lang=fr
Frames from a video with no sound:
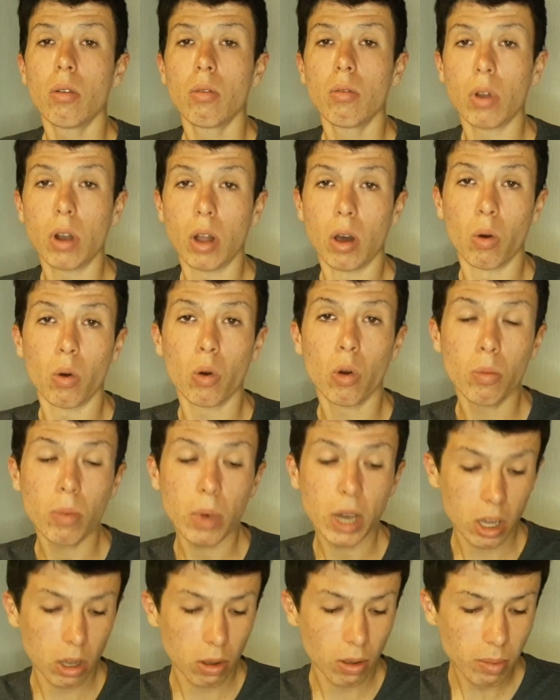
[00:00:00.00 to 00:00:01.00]
Voilà, on
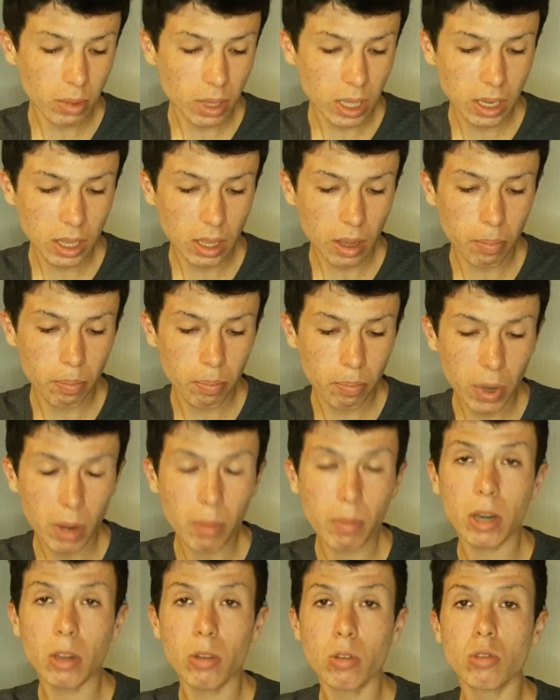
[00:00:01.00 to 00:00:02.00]
remarque quand même qu'il y a
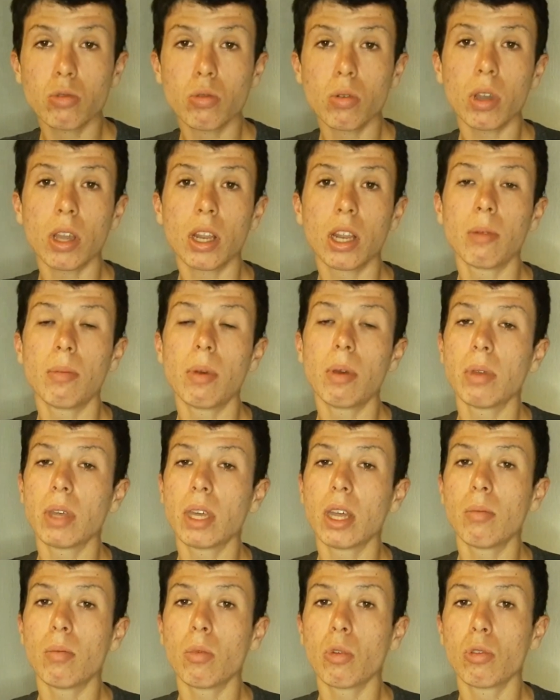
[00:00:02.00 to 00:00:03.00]
pas mal de joueurs. Il y a même
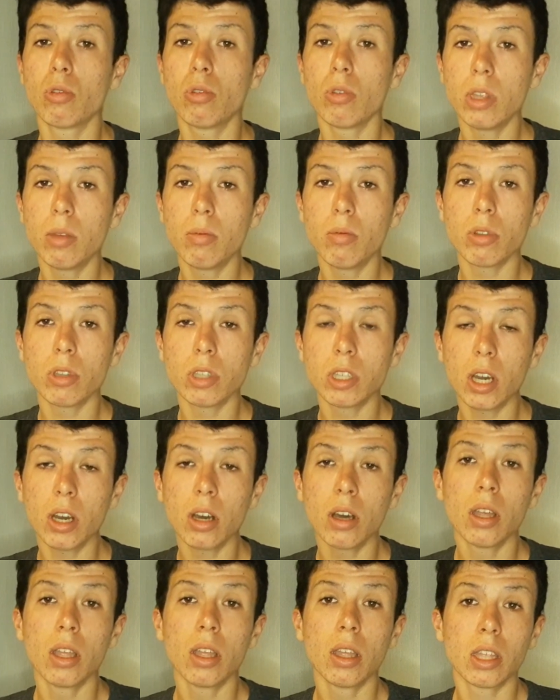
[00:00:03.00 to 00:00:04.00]
également Denis
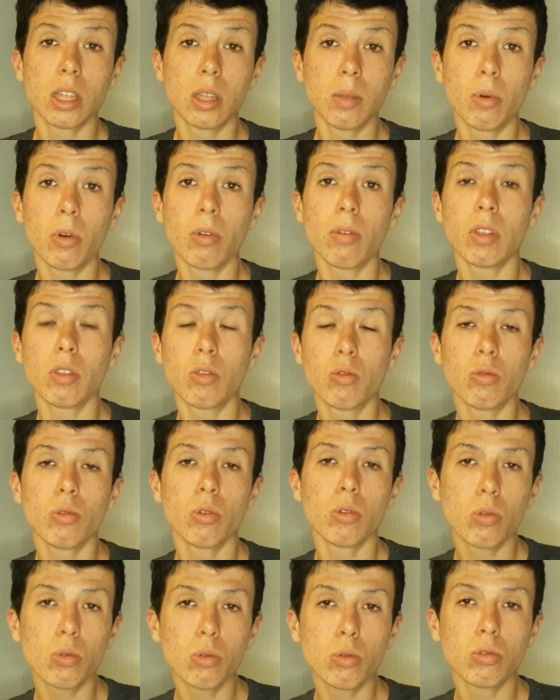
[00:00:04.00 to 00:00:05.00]
Bonga qui peuvent être sous
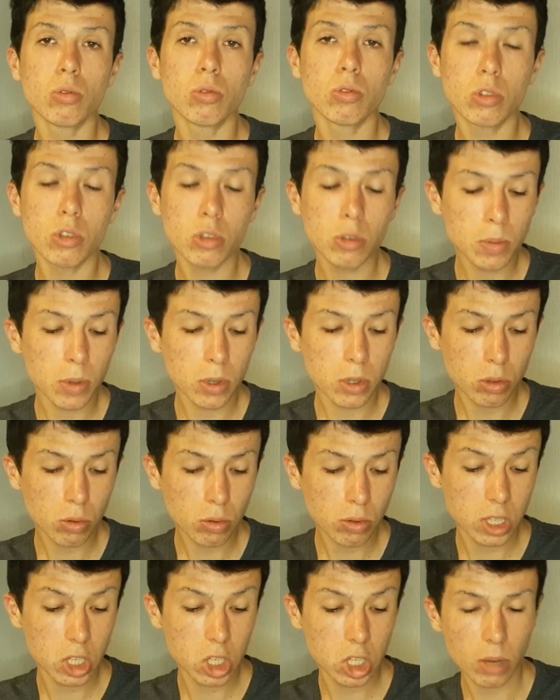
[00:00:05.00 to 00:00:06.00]
le coup d'une
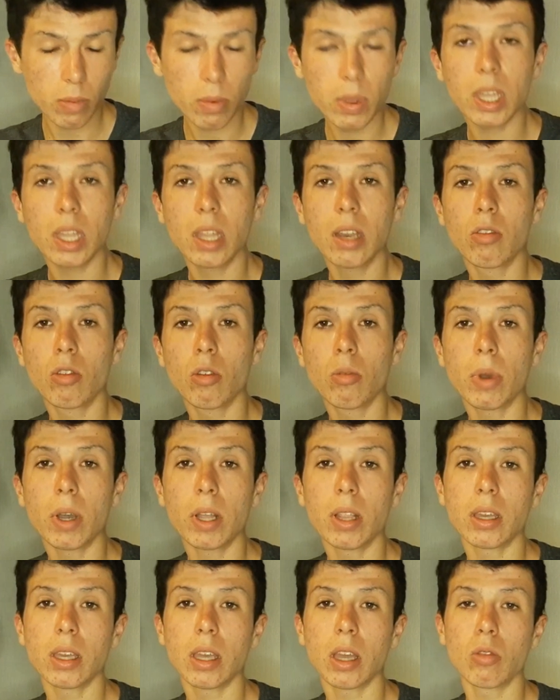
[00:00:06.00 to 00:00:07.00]
suspension si jamais ils se
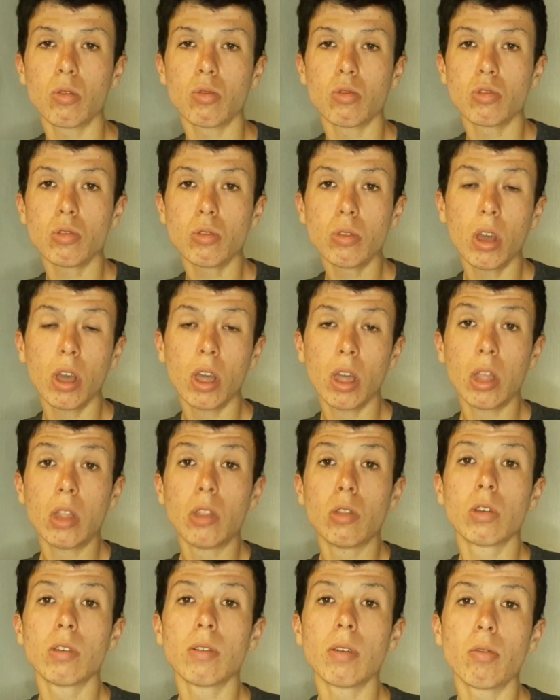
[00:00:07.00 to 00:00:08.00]
prennent un carton jaune.
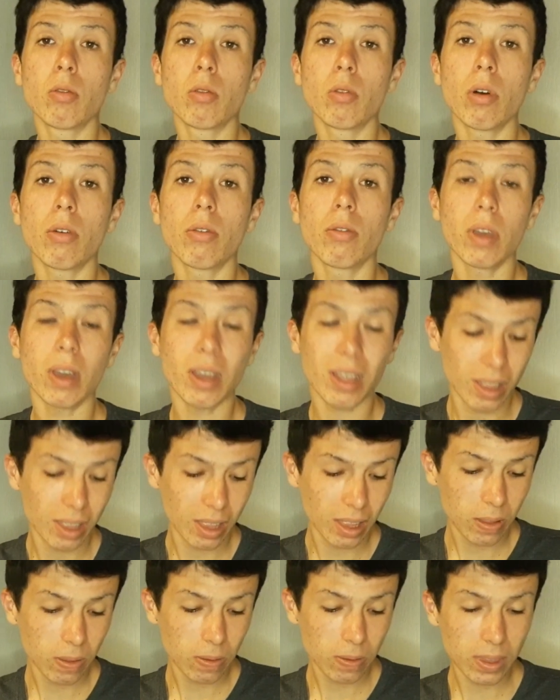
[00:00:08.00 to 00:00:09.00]
Donc il va falloir faire
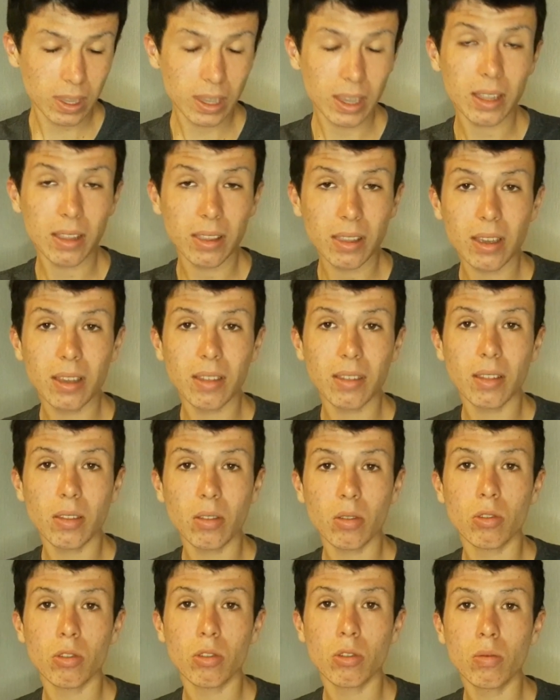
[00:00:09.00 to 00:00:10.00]
très très
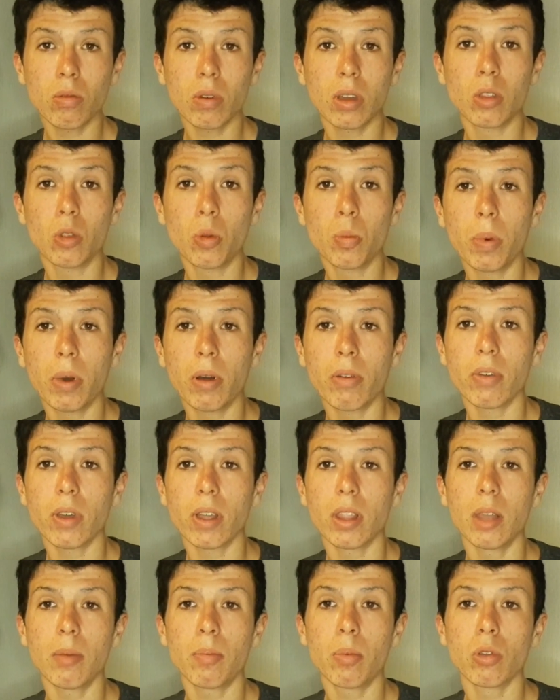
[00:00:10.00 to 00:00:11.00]
attention et ne pas
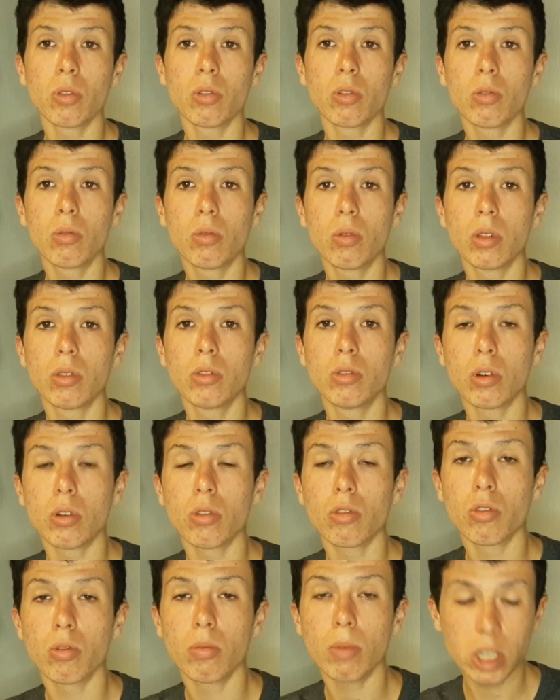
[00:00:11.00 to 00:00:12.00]
faire n'importe quoi
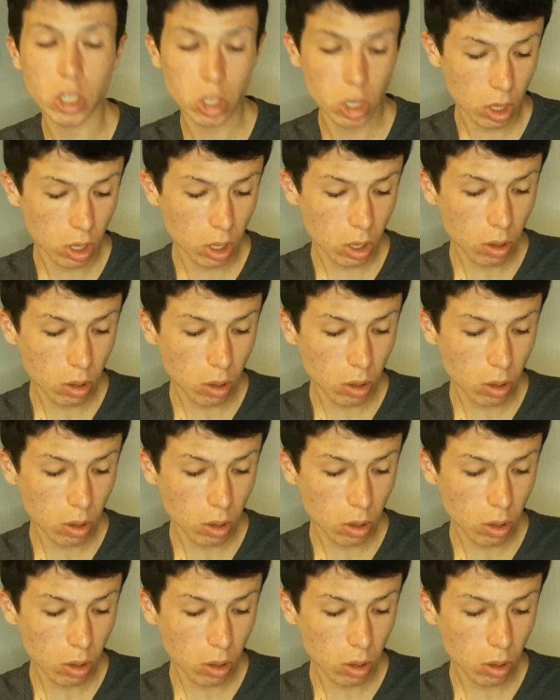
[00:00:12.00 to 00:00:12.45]
durant ce match